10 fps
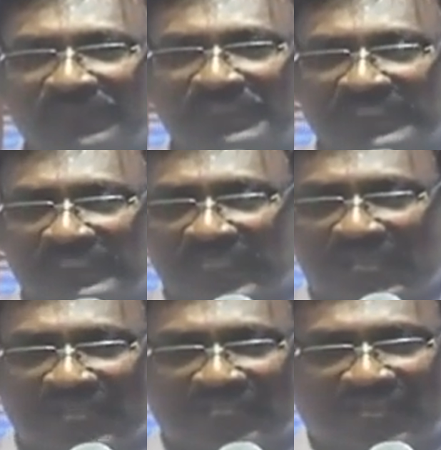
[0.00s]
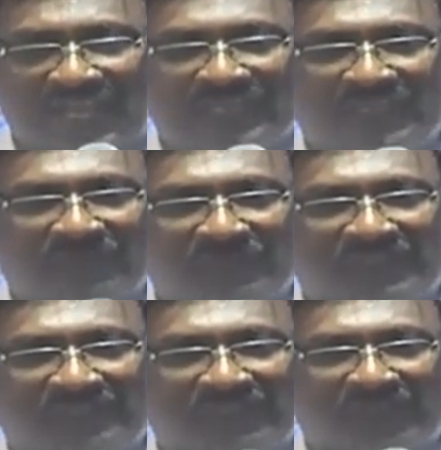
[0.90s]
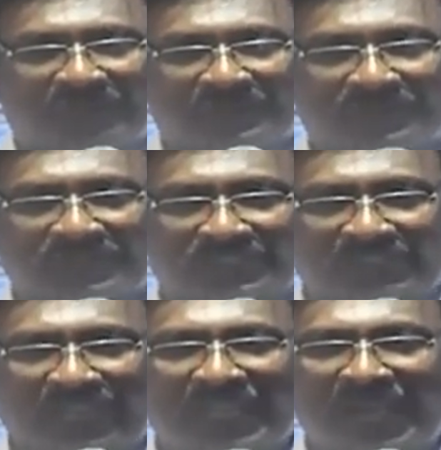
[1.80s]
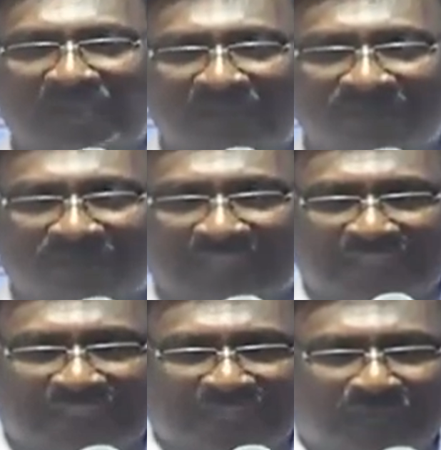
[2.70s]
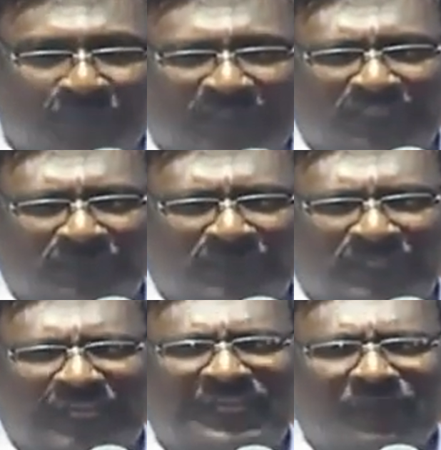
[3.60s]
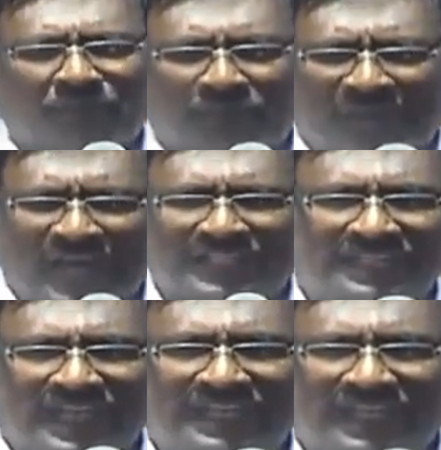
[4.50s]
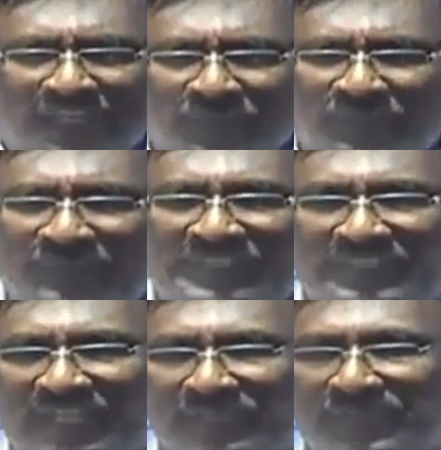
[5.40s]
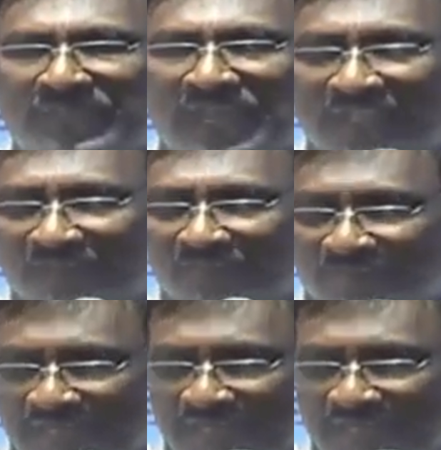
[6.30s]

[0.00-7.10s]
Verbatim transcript: చేసిన ఆ కార్యాన్ని మనం జ్ఞాపకం చేసుకునే ఆ వేదనాభరితమైన బాధను ఆయన అనుభవించాడు అది మనం